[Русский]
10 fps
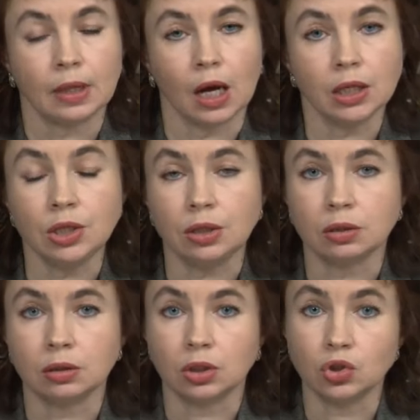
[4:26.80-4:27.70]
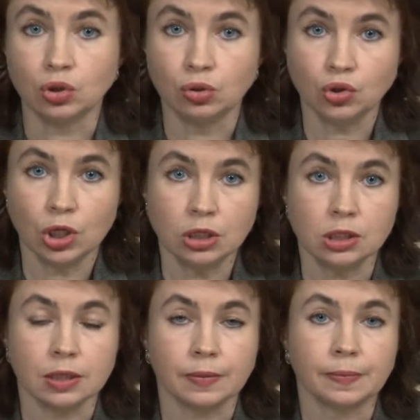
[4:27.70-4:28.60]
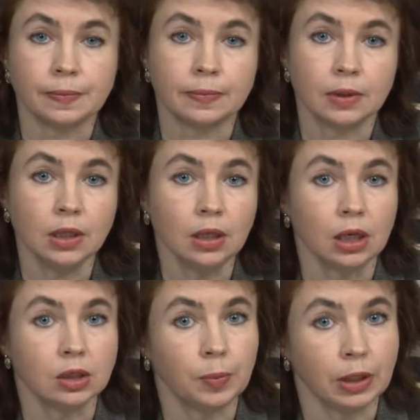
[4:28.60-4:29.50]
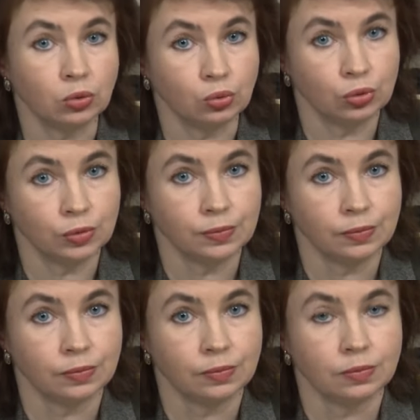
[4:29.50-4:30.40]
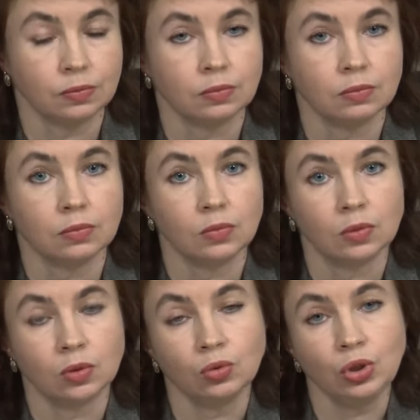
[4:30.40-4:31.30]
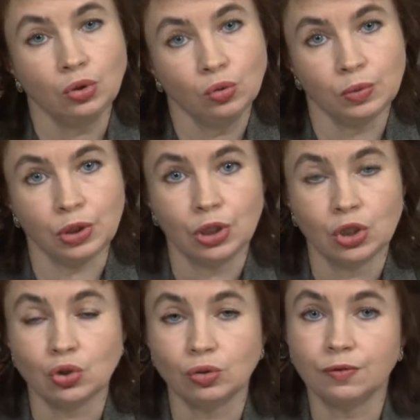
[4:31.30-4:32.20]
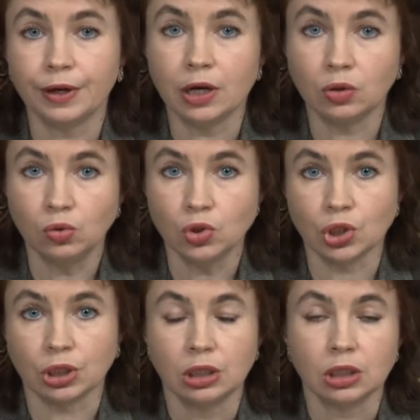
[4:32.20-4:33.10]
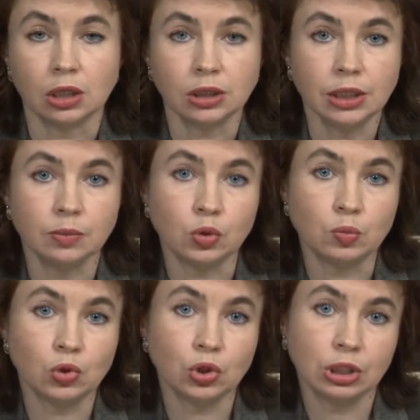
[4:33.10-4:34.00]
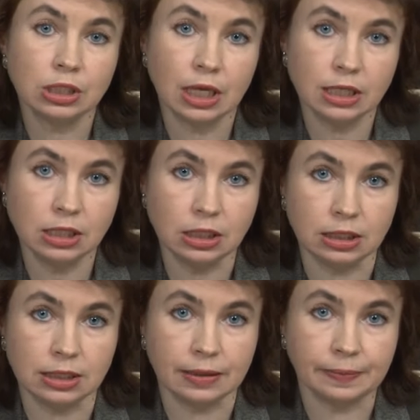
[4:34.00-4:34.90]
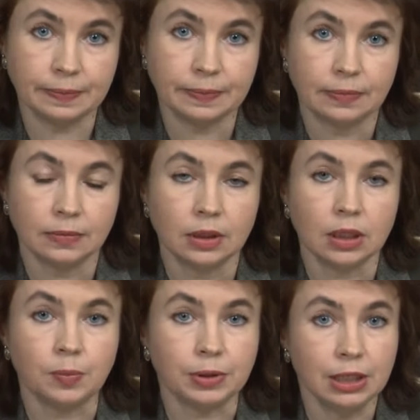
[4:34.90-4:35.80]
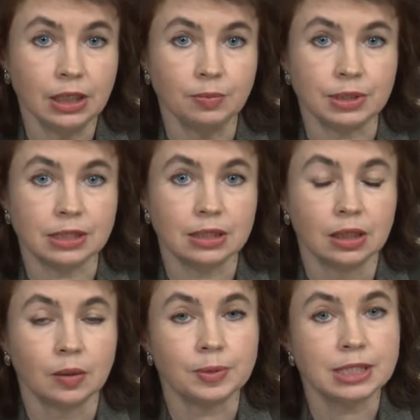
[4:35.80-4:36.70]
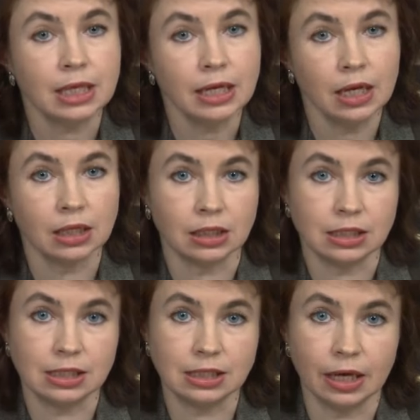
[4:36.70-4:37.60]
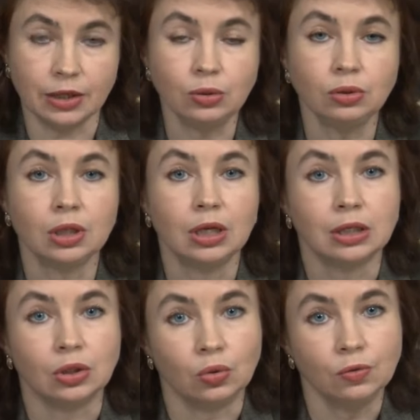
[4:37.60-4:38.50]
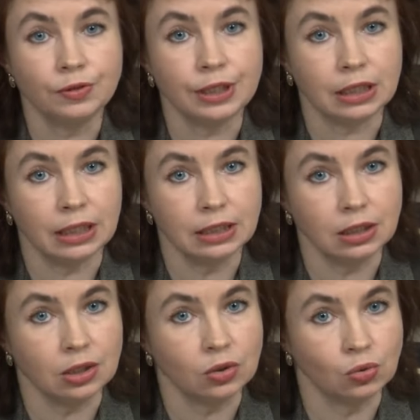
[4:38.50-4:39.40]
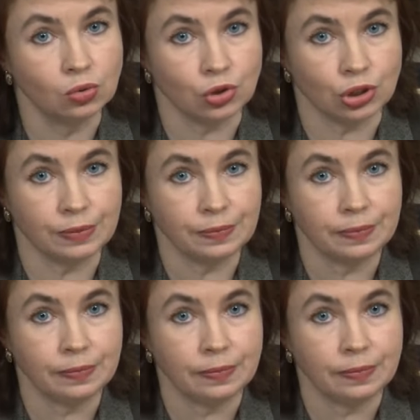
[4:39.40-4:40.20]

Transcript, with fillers: они отшелушатся и отпадут. Но не думай, что твоя кожа когда-нибудь может износиться. Эпидермис постоянно создает новые клетки кожи.